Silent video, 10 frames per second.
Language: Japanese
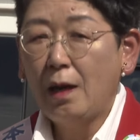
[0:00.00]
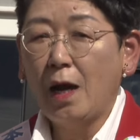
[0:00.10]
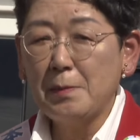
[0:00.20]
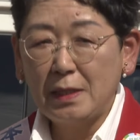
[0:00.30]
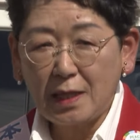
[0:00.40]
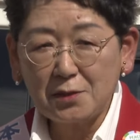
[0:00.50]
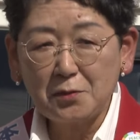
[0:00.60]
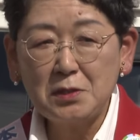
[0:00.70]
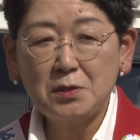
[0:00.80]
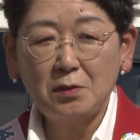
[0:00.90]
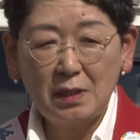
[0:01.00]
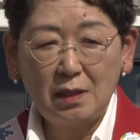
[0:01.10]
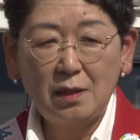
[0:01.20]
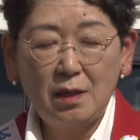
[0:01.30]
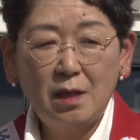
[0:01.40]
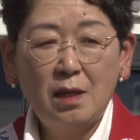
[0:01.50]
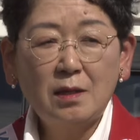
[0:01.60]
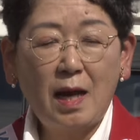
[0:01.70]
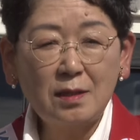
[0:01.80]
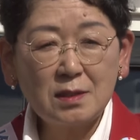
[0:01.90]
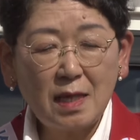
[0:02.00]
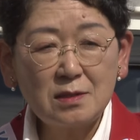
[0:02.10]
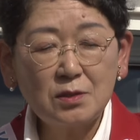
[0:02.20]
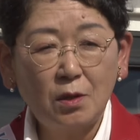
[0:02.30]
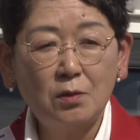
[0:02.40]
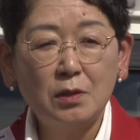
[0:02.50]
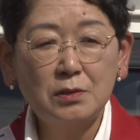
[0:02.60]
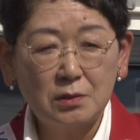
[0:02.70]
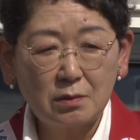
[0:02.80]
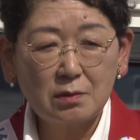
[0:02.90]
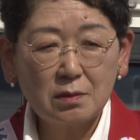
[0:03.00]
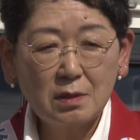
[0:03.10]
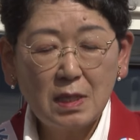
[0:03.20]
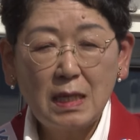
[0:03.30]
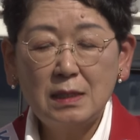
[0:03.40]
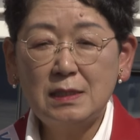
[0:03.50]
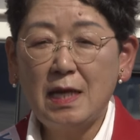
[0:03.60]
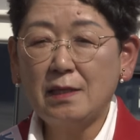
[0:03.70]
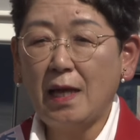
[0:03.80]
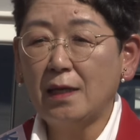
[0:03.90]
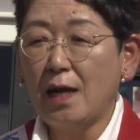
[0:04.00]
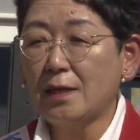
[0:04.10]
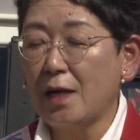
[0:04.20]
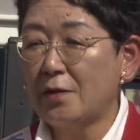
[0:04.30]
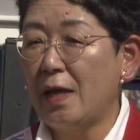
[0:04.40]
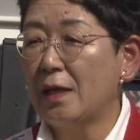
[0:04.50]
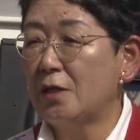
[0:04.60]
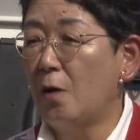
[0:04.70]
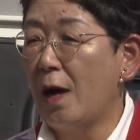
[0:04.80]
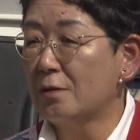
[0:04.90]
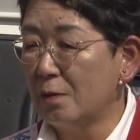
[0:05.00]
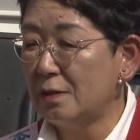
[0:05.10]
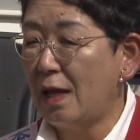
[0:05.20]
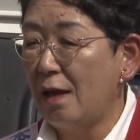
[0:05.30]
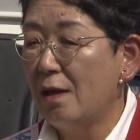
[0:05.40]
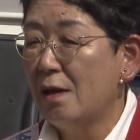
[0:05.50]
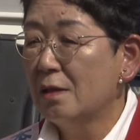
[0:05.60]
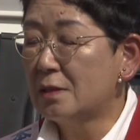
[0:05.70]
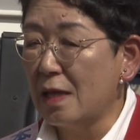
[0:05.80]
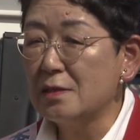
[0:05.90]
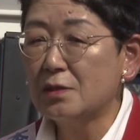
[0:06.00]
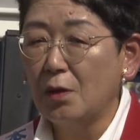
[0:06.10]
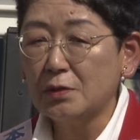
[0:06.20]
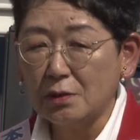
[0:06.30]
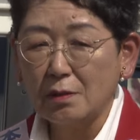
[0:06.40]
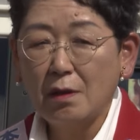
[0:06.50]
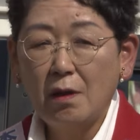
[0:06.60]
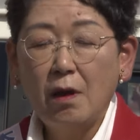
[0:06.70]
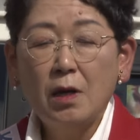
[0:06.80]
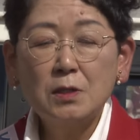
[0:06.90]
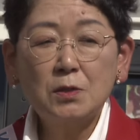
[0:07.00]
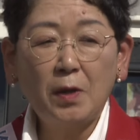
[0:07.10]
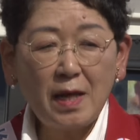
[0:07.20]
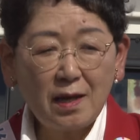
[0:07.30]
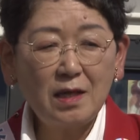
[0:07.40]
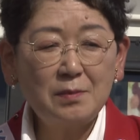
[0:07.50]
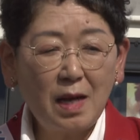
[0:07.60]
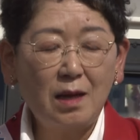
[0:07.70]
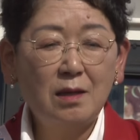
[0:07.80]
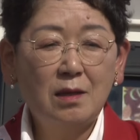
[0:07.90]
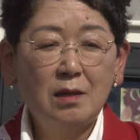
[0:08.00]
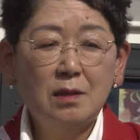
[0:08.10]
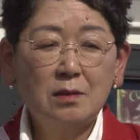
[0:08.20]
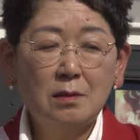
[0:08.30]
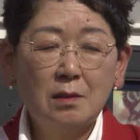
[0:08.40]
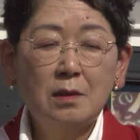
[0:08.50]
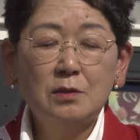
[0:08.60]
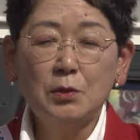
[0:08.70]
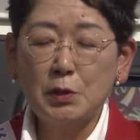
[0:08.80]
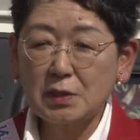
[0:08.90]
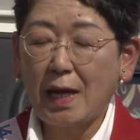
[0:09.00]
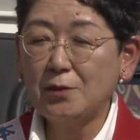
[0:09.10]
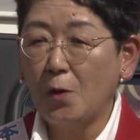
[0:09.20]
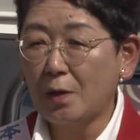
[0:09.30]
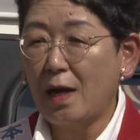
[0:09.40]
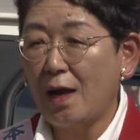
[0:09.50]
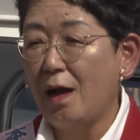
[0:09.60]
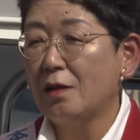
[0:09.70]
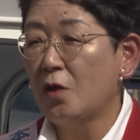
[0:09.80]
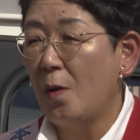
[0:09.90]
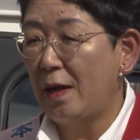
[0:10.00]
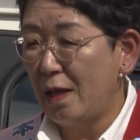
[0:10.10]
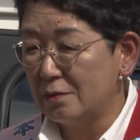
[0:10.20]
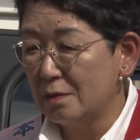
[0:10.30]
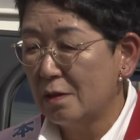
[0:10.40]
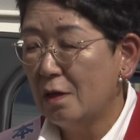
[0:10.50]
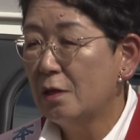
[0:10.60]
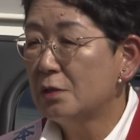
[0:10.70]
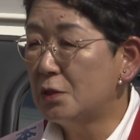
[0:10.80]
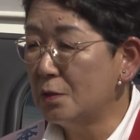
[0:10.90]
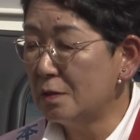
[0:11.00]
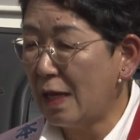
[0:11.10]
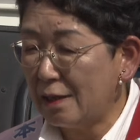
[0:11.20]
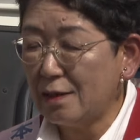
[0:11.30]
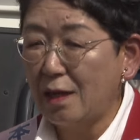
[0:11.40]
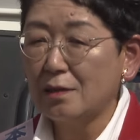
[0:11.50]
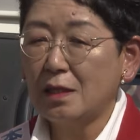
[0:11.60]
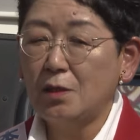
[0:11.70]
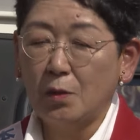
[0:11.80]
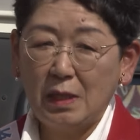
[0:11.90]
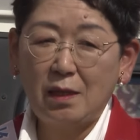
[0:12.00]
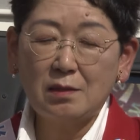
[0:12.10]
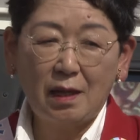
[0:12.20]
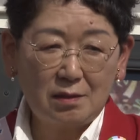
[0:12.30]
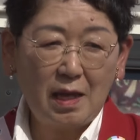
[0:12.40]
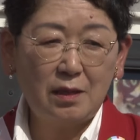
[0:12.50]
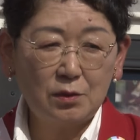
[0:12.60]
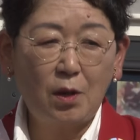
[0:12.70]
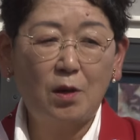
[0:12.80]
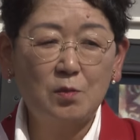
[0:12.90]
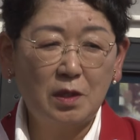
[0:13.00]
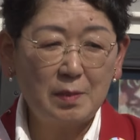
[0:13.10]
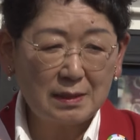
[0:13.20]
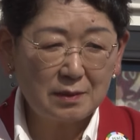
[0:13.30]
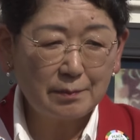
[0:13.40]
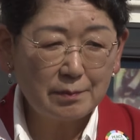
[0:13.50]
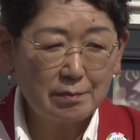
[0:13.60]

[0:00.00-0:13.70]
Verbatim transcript: アメリカと一緒に核戦争をする、自衛隊が核兵器を運んで戦争をする、それが今許すかどうかが問われる重大な岐路に立っていると思います。